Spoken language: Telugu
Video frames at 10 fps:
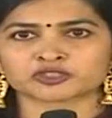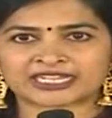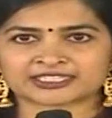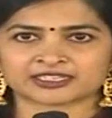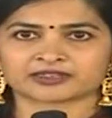
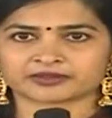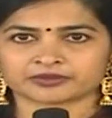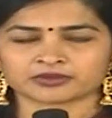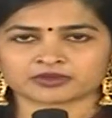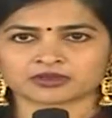చూశాను సార్
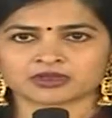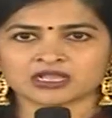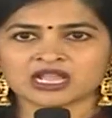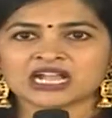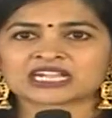
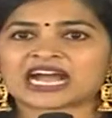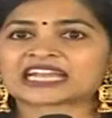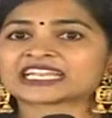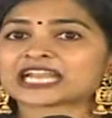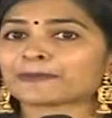
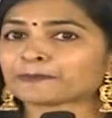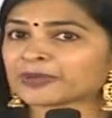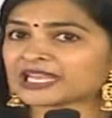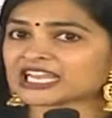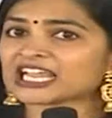కానీ నా
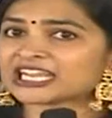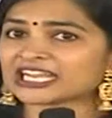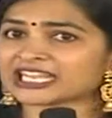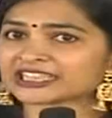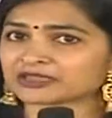
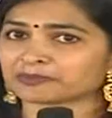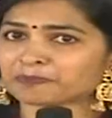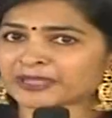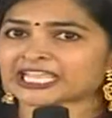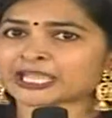పిల్లల్ని
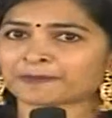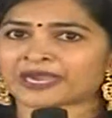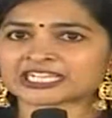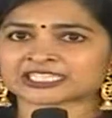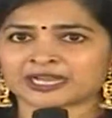పీకి
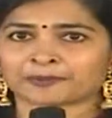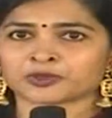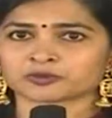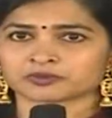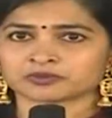
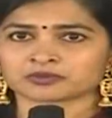పడేసినప్పుడు